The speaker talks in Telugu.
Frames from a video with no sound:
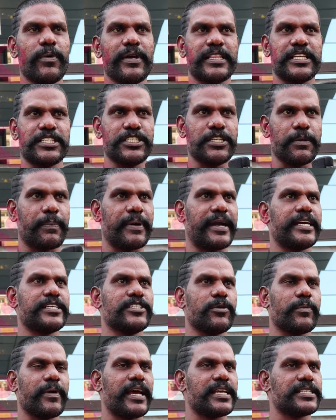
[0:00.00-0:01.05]
మూవీ అయితే ఇచ్చి
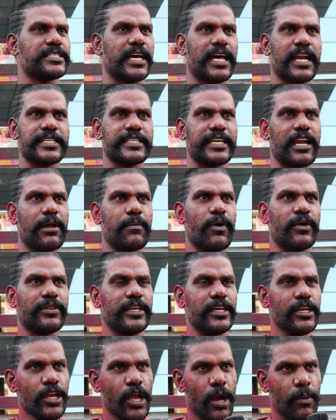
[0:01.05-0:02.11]
పడేసిన భయ చాలా చాలా
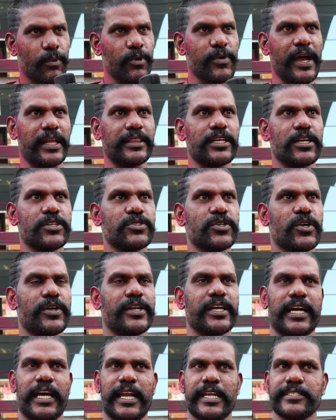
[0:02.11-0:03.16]
బాగుంది మూవీ అందరూ
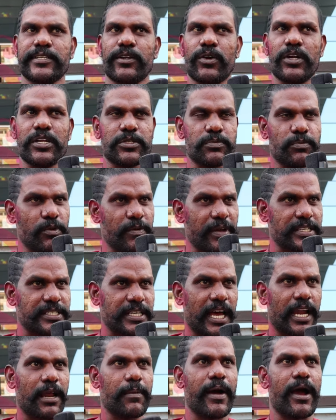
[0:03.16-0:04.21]
చూడండి కలెక్షన్ కూడా మూవీకి
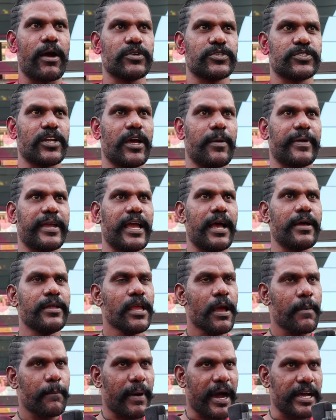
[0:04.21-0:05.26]
చాలా బాగా వస్తున్నాయి భయ
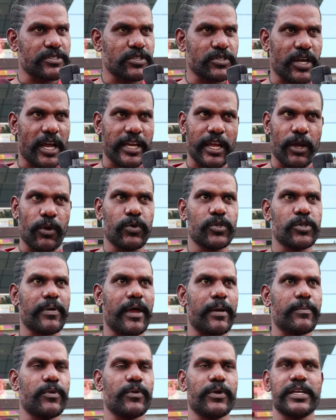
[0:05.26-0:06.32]
పాజిటివ్ టాక్ ఎక్కువ ఉంది
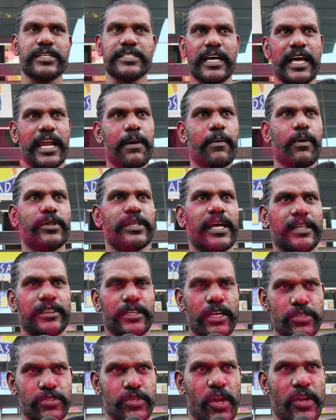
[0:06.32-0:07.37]
భయ మూవీకి చాలా బాగుంది
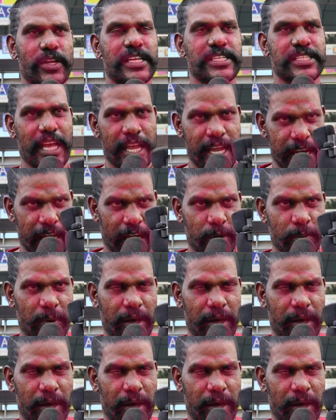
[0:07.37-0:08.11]
అందరూ చూడండి జై హనుమాన్